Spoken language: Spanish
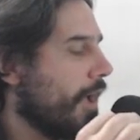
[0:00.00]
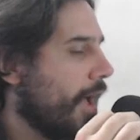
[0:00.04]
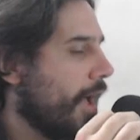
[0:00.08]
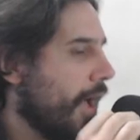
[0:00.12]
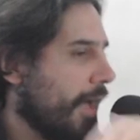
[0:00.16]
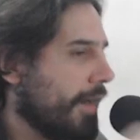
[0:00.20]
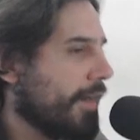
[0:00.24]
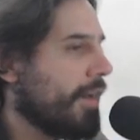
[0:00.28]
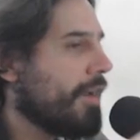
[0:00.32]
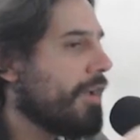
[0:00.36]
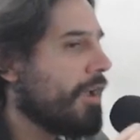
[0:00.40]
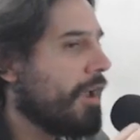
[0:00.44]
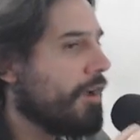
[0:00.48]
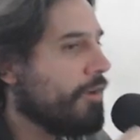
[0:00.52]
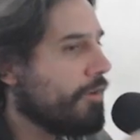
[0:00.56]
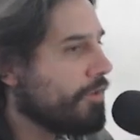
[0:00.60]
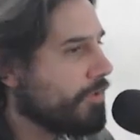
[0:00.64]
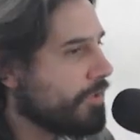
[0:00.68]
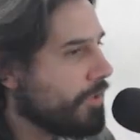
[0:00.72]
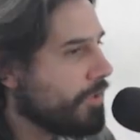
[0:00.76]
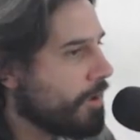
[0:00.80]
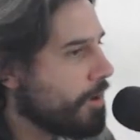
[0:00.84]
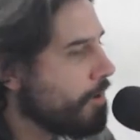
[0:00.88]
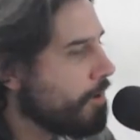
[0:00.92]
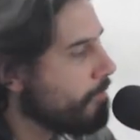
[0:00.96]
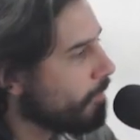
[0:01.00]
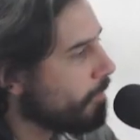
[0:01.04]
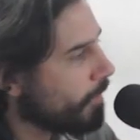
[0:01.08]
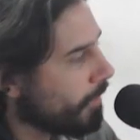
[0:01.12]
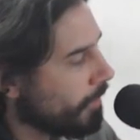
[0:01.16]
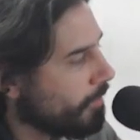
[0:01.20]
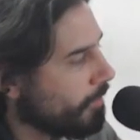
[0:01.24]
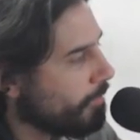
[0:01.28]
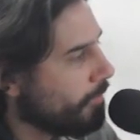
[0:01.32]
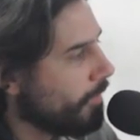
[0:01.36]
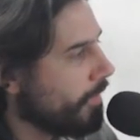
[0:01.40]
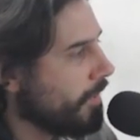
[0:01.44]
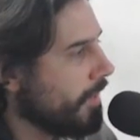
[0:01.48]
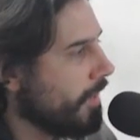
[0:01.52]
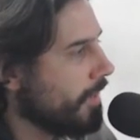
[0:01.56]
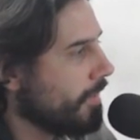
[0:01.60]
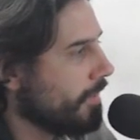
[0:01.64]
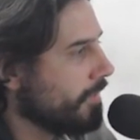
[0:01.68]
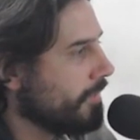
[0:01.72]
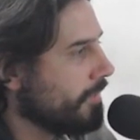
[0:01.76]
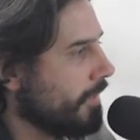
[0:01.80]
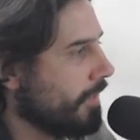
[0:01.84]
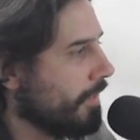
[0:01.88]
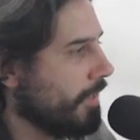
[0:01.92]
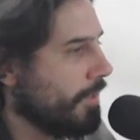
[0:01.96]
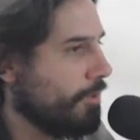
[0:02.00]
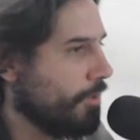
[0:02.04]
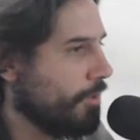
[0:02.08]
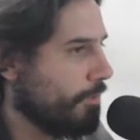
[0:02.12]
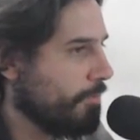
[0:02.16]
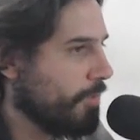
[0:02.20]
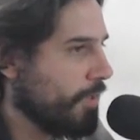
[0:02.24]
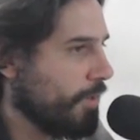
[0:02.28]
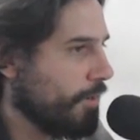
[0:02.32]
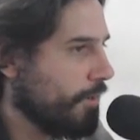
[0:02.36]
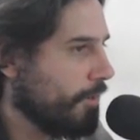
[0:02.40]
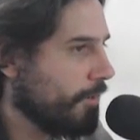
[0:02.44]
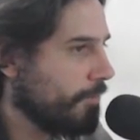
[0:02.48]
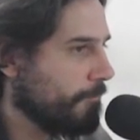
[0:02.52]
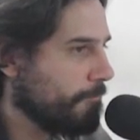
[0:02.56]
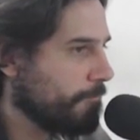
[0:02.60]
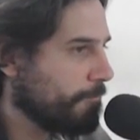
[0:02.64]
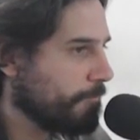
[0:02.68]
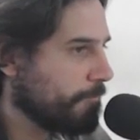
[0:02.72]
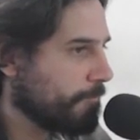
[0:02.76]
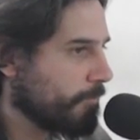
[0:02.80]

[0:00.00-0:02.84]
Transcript: arranca León Gieco porque no podía ir a estar el domingo.